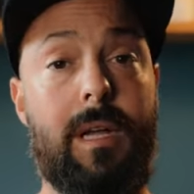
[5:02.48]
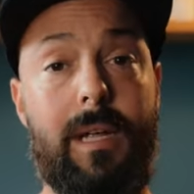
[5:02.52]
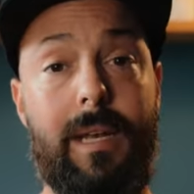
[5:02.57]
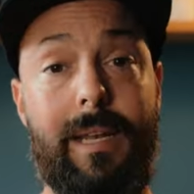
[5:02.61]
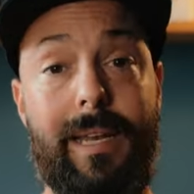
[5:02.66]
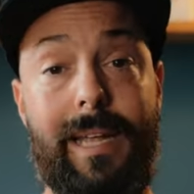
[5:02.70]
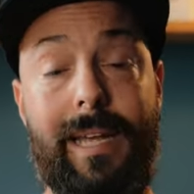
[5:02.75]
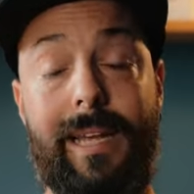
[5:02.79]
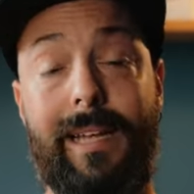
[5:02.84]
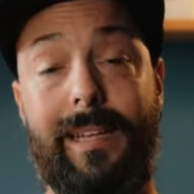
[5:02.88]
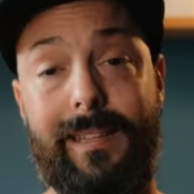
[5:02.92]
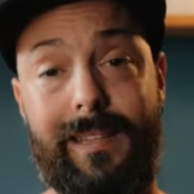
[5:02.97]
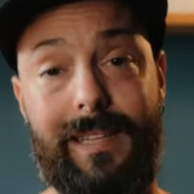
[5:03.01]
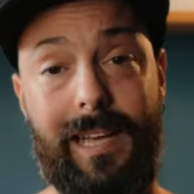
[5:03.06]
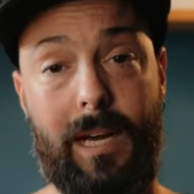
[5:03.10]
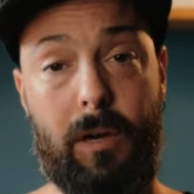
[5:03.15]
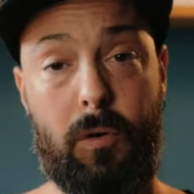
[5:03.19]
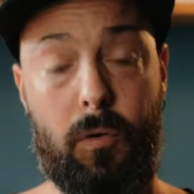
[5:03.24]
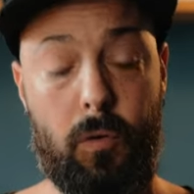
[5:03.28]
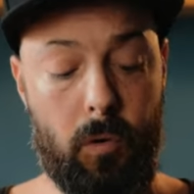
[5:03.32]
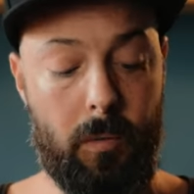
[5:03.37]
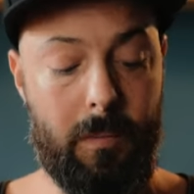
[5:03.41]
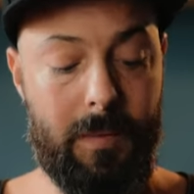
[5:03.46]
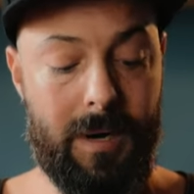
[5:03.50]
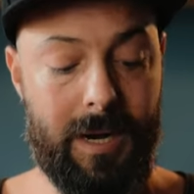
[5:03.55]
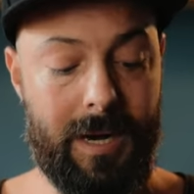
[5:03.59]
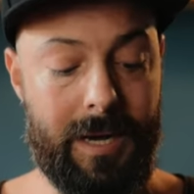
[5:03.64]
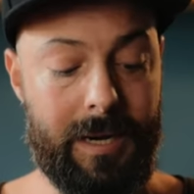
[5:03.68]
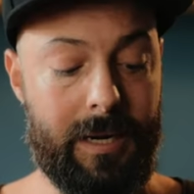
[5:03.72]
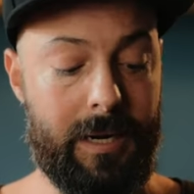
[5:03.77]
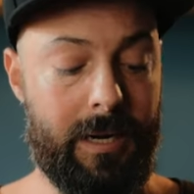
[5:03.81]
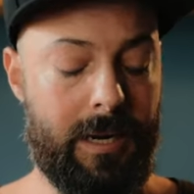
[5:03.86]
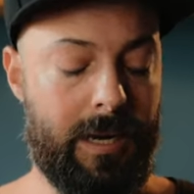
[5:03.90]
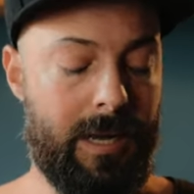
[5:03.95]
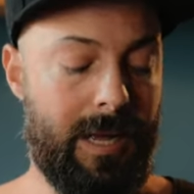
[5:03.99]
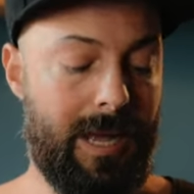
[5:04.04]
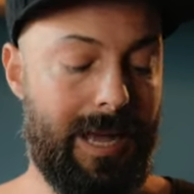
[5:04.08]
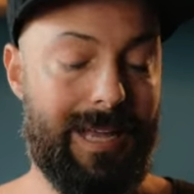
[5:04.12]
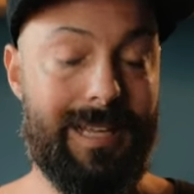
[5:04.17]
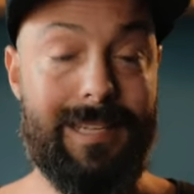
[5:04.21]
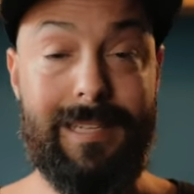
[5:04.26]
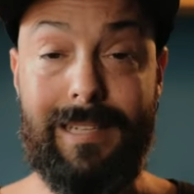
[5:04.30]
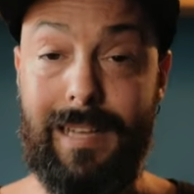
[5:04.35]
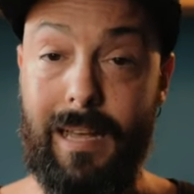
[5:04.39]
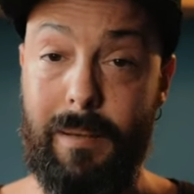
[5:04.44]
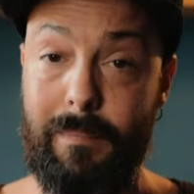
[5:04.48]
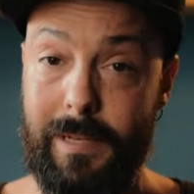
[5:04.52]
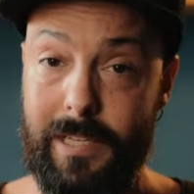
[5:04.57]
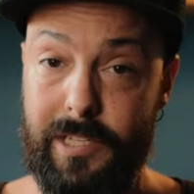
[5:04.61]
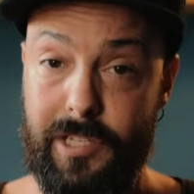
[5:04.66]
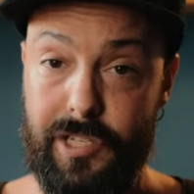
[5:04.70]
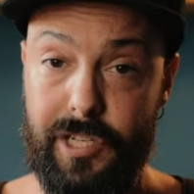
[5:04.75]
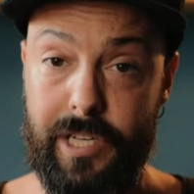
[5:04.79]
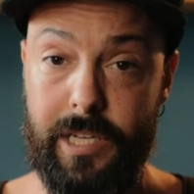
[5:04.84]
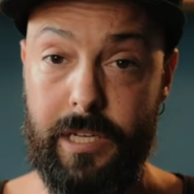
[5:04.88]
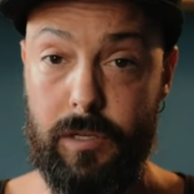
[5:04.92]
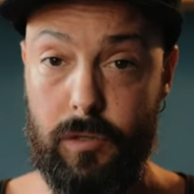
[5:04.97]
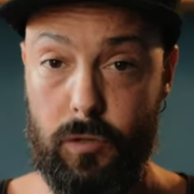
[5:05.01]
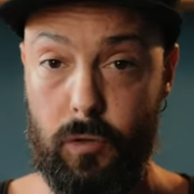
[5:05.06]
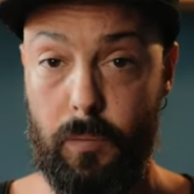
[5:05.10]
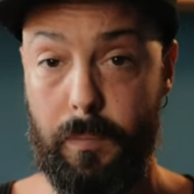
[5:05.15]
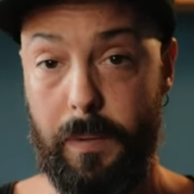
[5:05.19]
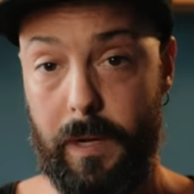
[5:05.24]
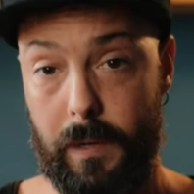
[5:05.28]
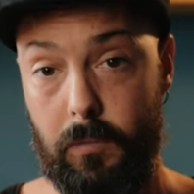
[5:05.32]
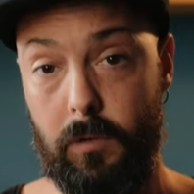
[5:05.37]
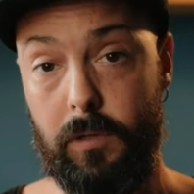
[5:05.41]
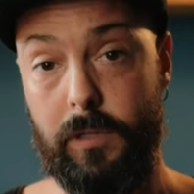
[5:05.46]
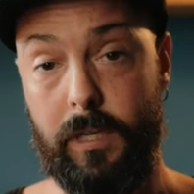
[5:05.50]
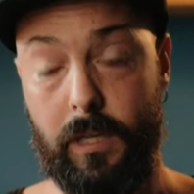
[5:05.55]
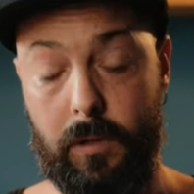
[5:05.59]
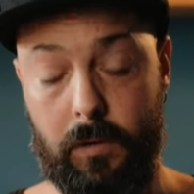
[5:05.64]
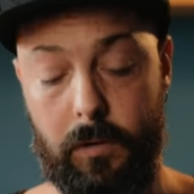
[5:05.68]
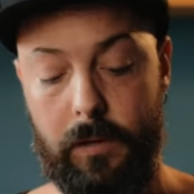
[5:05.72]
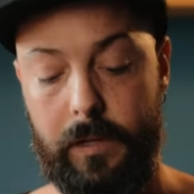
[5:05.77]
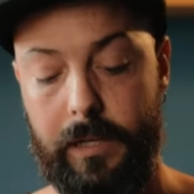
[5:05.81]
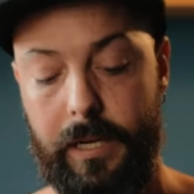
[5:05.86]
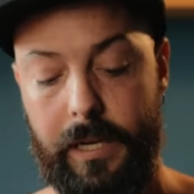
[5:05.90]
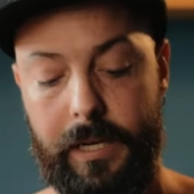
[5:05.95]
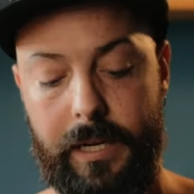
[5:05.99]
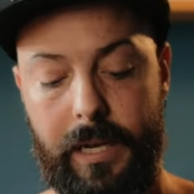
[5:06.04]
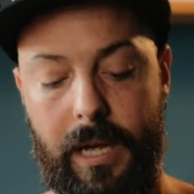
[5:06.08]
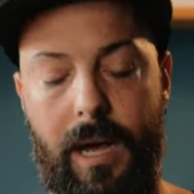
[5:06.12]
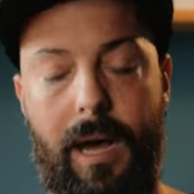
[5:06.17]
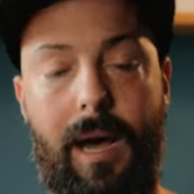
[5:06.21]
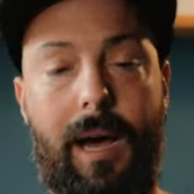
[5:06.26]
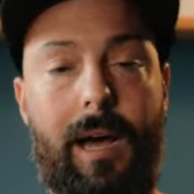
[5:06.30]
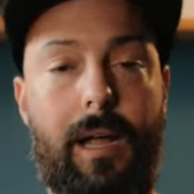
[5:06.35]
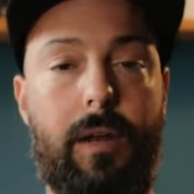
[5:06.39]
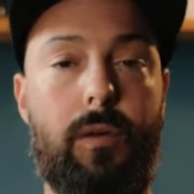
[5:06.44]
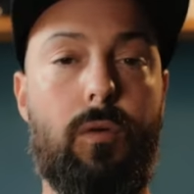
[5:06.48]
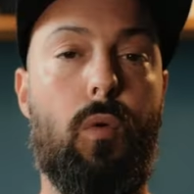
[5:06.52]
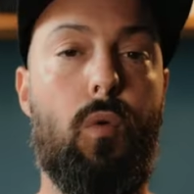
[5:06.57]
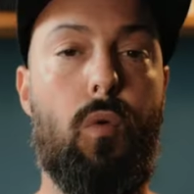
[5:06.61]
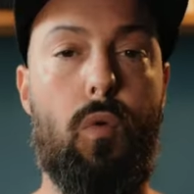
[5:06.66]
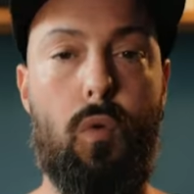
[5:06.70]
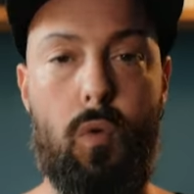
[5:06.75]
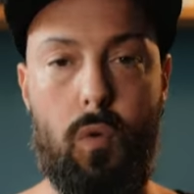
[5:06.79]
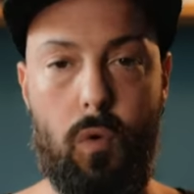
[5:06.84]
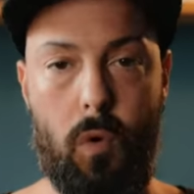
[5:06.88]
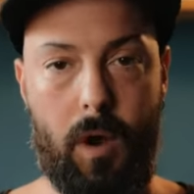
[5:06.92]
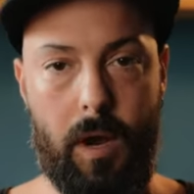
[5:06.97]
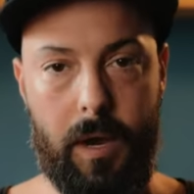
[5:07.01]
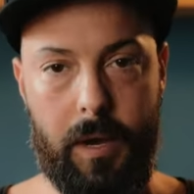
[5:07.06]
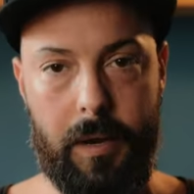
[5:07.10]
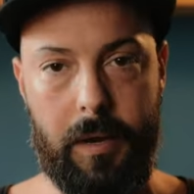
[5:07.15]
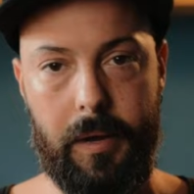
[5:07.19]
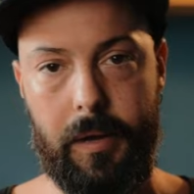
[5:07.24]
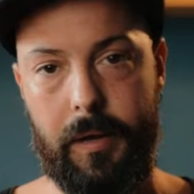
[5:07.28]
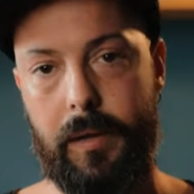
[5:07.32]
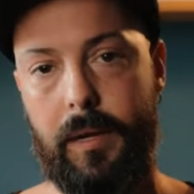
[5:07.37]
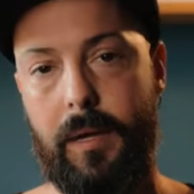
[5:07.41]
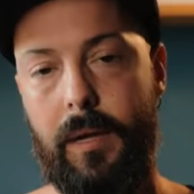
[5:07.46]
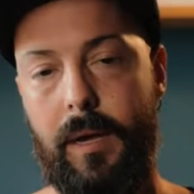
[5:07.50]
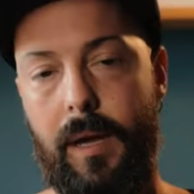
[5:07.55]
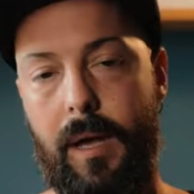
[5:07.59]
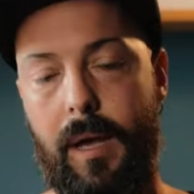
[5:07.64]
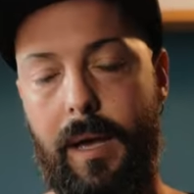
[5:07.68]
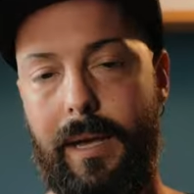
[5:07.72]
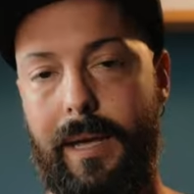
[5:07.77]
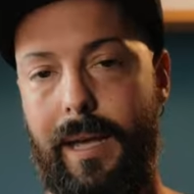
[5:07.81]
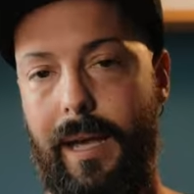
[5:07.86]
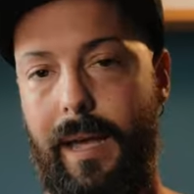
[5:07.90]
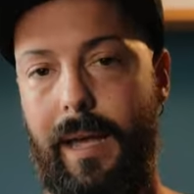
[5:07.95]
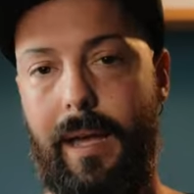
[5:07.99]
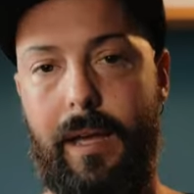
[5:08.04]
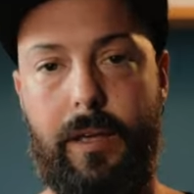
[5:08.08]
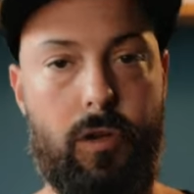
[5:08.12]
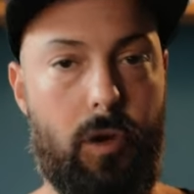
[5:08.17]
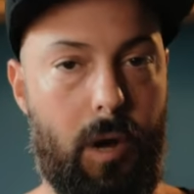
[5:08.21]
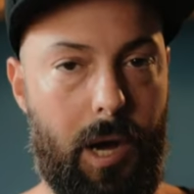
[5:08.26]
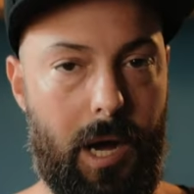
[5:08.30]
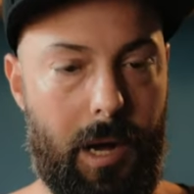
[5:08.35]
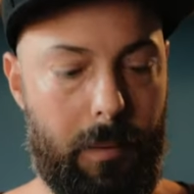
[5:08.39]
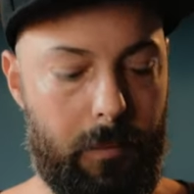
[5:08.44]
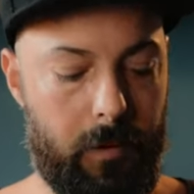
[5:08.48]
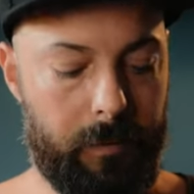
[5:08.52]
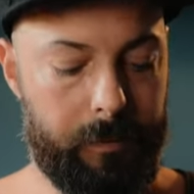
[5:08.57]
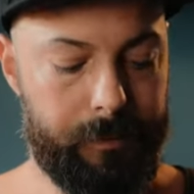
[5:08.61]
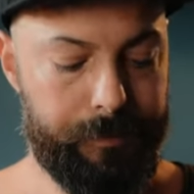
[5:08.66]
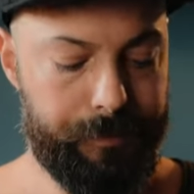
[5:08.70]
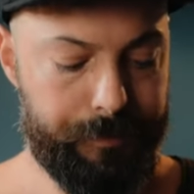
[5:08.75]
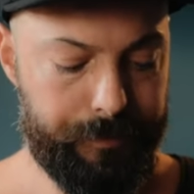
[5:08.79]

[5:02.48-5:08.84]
le Takumar SMC Super Multicoded hanno un look che io amo.